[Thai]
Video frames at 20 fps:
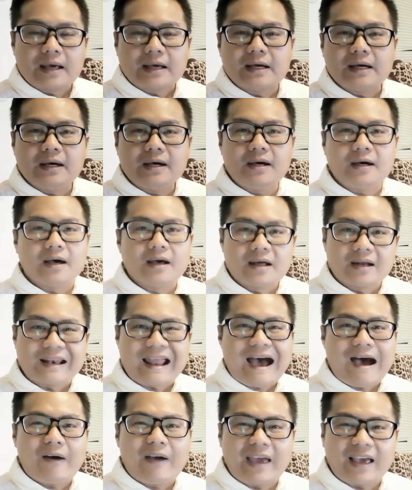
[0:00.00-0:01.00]
คือ
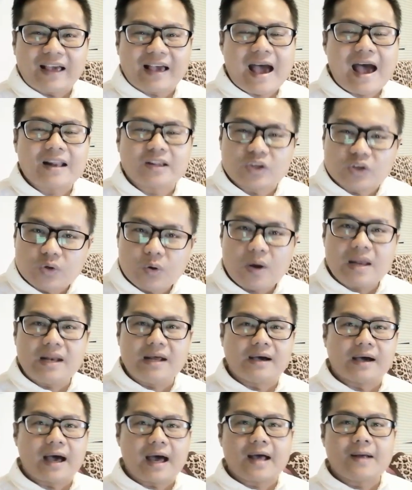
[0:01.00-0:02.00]
ดาวแห่งการช่วย
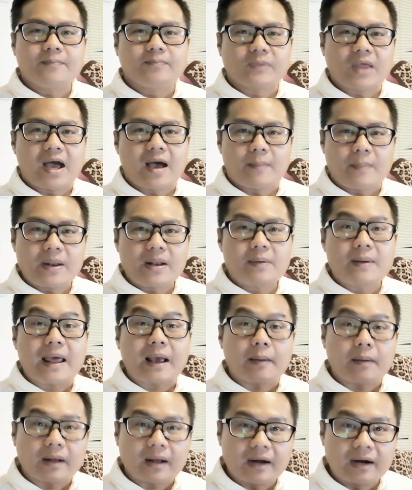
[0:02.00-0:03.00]
เหลือ่าเป็นตำแห
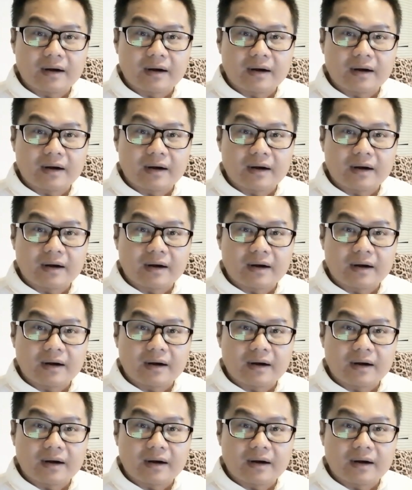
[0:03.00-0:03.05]
น่ง